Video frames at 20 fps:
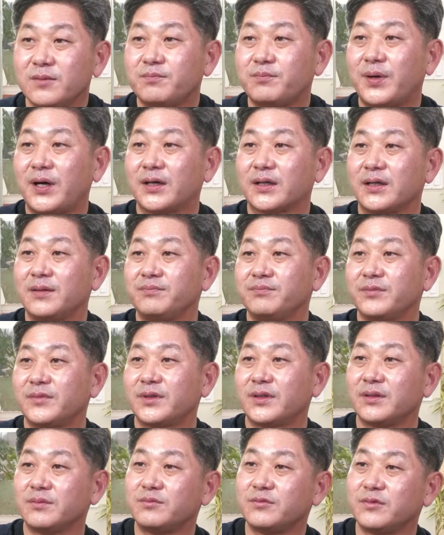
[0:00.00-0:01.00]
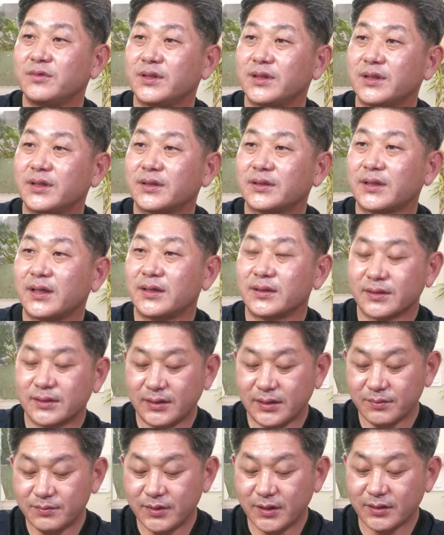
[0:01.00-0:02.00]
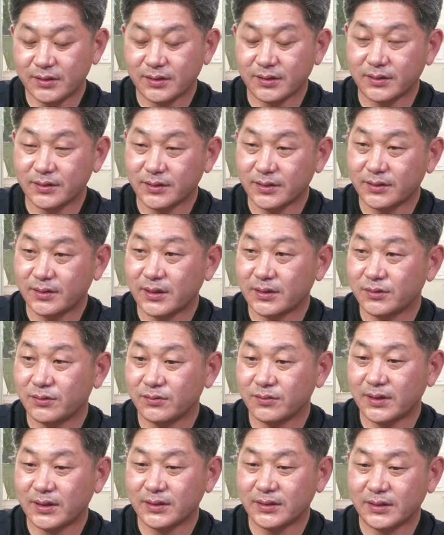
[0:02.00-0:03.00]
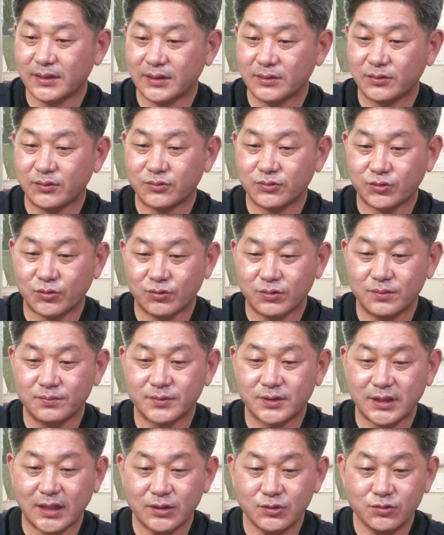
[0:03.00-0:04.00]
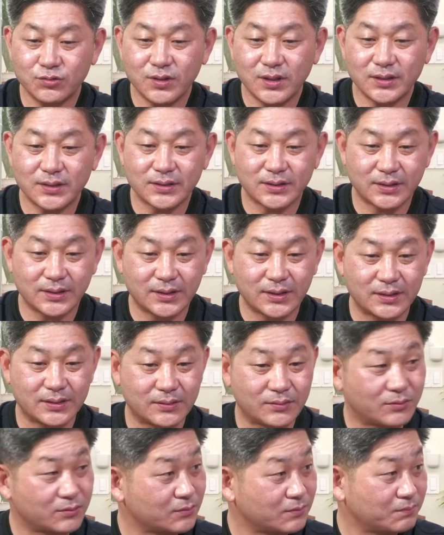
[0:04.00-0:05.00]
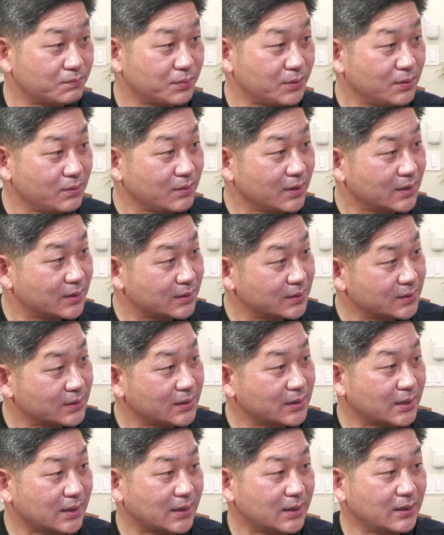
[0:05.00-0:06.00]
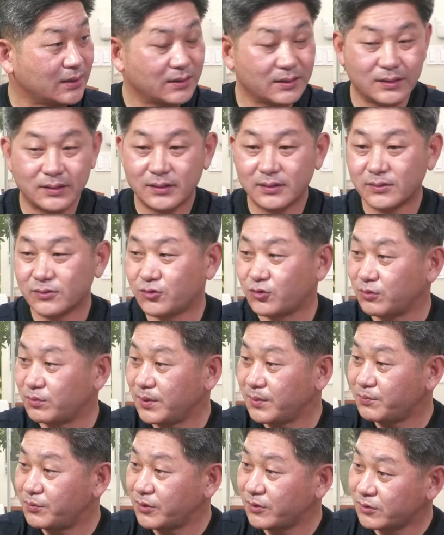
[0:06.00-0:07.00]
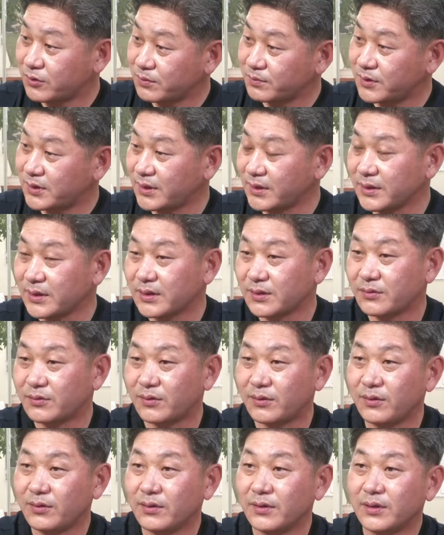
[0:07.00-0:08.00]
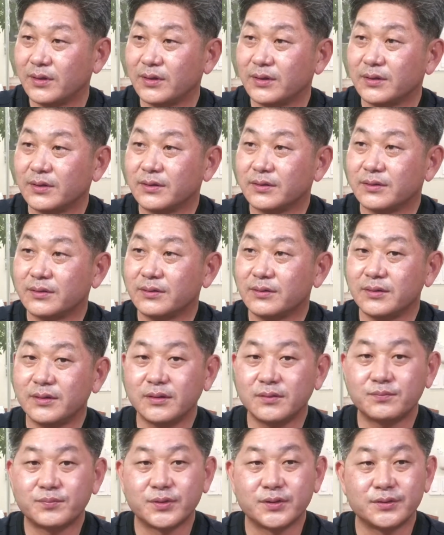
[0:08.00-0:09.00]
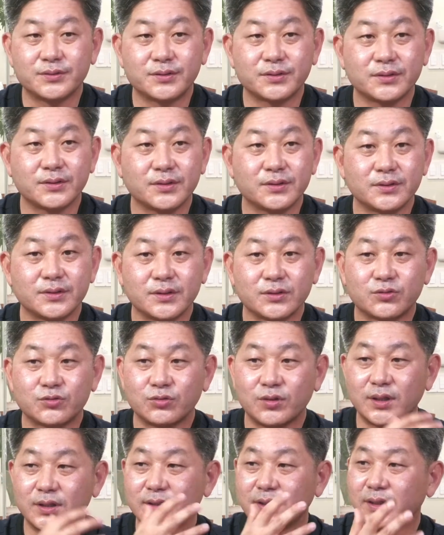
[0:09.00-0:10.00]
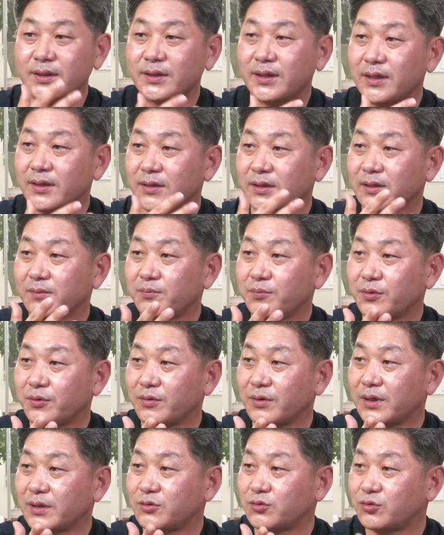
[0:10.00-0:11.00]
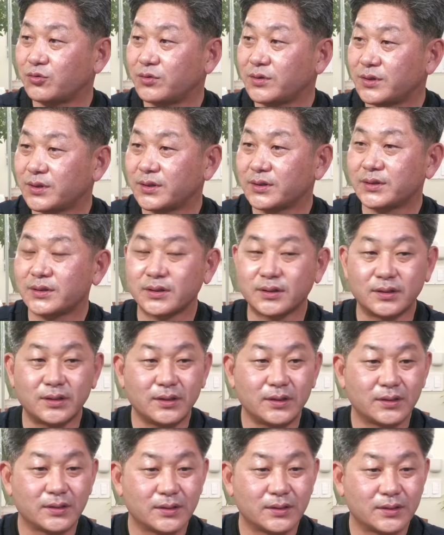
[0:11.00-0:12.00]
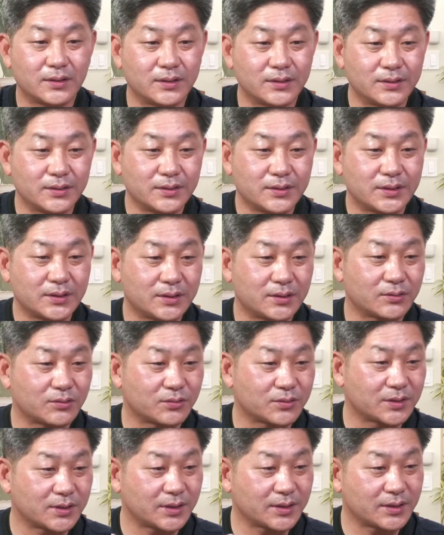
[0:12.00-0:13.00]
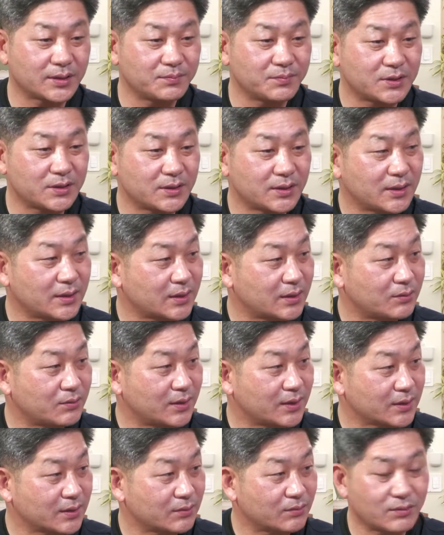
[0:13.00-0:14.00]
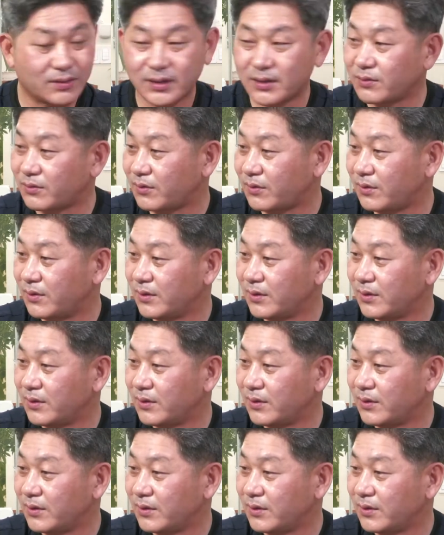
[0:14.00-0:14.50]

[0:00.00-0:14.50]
바람 때문에 당 때문에 떨어졌다 손 하더라도 조금 자중하는 시간도 좀 필요한 거잖아. 음. 주변 분들 좀 챙기고. 근데 벌써 이제 중앙당의 당대표에 줄 서서 어느 지역을 또 책임진다라고 하기도 하고